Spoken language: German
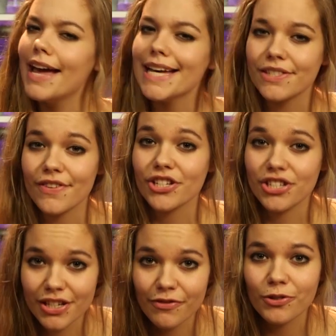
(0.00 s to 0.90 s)
Er ist zwar
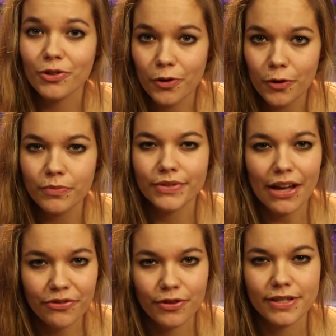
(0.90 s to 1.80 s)
schief und krumm,
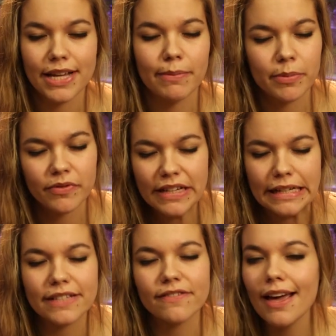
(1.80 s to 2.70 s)
dafür ist er aber
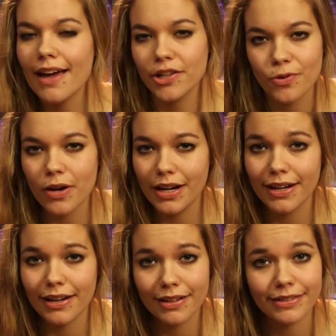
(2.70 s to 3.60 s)
beweglich wie ein
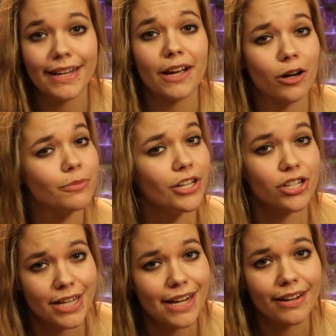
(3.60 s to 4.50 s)
Yogalehrer, denn er kommt an
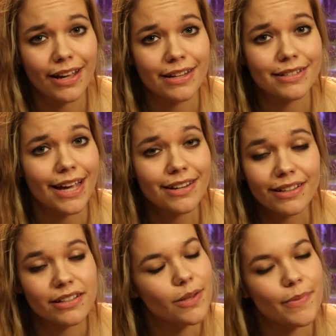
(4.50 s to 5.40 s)
Stellen ran, die
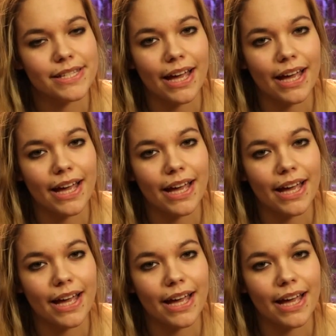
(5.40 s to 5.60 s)
andere niemals